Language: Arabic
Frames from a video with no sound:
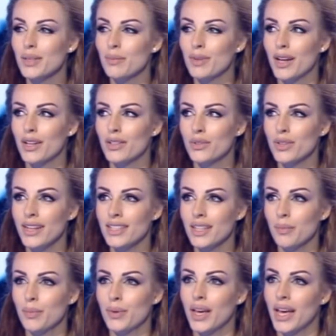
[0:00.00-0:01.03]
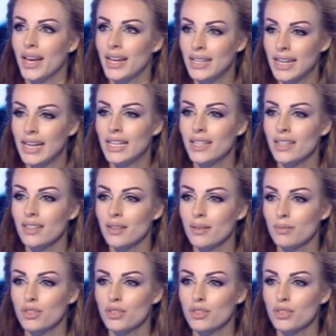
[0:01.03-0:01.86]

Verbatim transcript: اسم لانه نحن بهالليله